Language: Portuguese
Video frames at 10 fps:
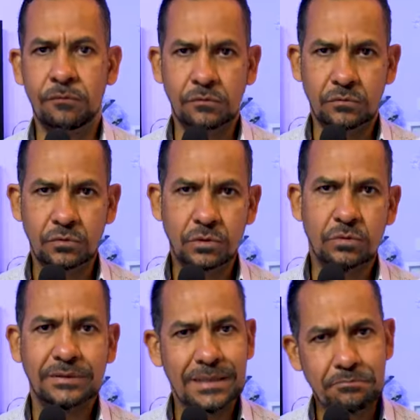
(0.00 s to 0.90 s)
O
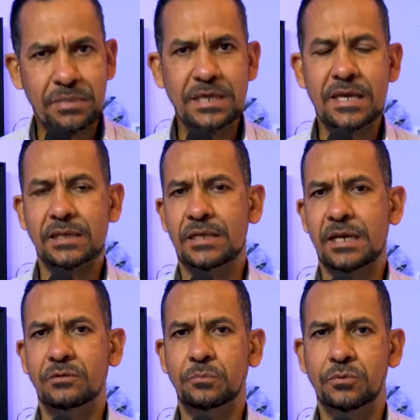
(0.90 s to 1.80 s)
futuro também é
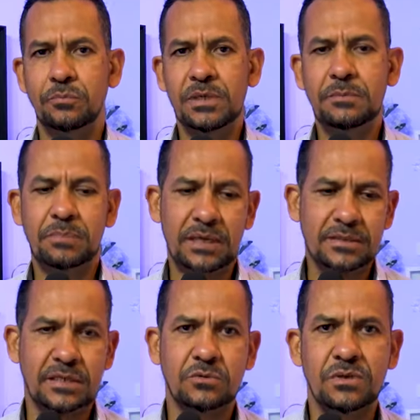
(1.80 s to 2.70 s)
criado por mim
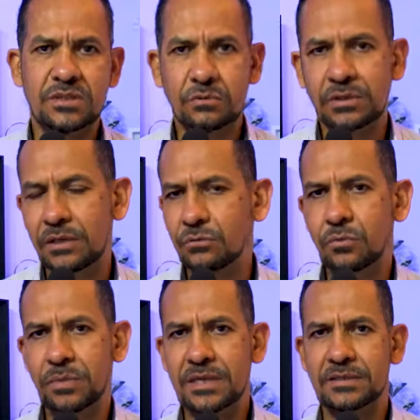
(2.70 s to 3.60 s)
pelas ações que eu tenho
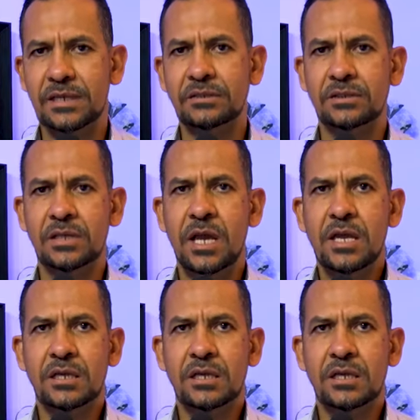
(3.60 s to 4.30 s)
no presente.